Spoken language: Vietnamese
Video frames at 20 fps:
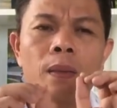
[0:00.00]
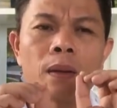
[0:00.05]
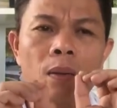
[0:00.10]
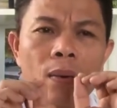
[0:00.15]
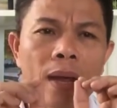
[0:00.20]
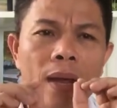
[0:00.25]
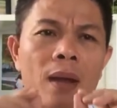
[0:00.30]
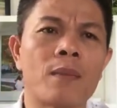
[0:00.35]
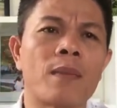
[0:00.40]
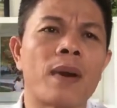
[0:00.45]

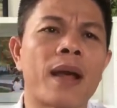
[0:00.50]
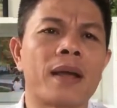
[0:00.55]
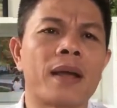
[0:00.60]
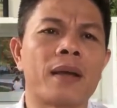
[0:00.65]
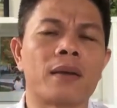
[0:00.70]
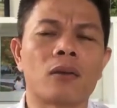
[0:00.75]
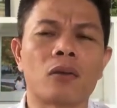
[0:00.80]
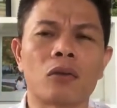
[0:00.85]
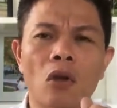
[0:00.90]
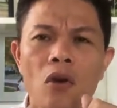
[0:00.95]
trong ngày hôm
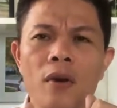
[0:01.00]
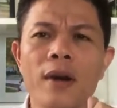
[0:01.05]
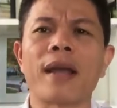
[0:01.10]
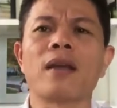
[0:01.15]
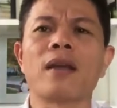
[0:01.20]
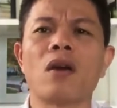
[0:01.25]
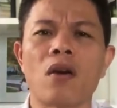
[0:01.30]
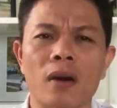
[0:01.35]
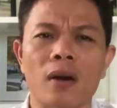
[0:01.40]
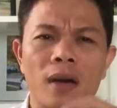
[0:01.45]
nay tối
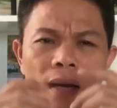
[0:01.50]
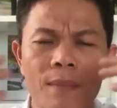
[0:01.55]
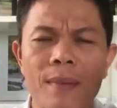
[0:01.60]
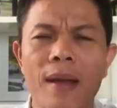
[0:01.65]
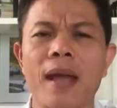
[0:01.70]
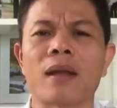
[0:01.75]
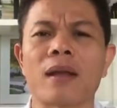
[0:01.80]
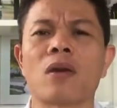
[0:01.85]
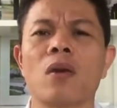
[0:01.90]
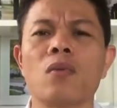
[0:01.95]
nay hoặc là ngày
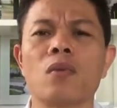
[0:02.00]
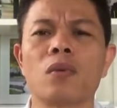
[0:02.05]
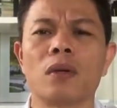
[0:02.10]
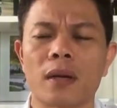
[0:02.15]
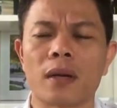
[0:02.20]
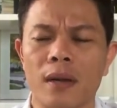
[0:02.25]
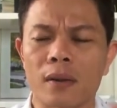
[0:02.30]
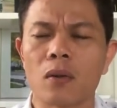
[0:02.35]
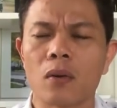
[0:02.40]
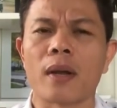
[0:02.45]
mai cũng
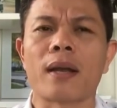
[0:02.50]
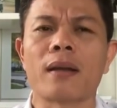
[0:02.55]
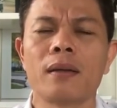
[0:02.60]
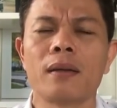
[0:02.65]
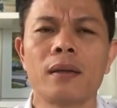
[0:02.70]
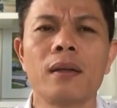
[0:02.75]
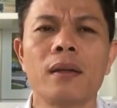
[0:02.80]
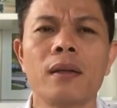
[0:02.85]
được hãy cố gắng